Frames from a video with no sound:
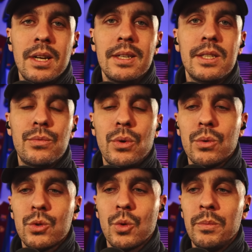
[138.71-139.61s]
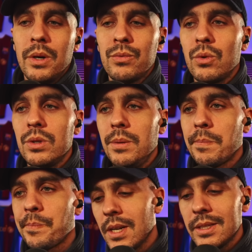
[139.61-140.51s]
Les efforts ne sont pas fournis,
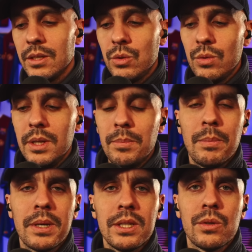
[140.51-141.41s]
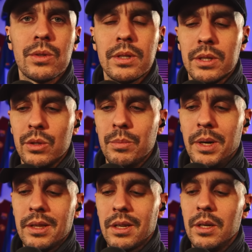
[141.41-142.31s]
l'attitude n'est pas présente. Ce n'est
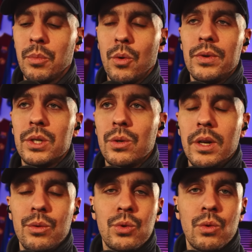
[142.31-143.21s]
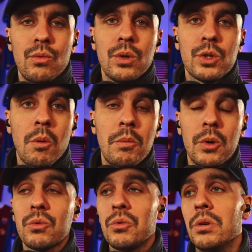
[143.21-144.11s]
pas très professionnel tout ce qu'on voit en ce
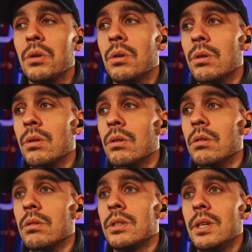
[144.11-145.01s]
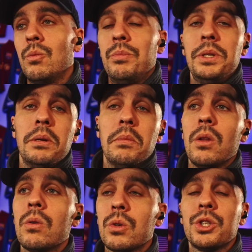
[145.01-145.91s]
moment, donc euh, c'est compliqué.
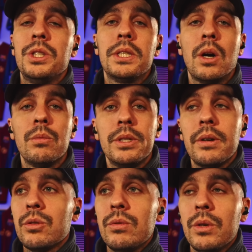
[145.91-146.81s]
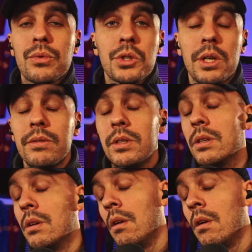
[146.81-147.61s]
Maintenant, quand je dis ça, on me dit ouais, tu défends Xavi.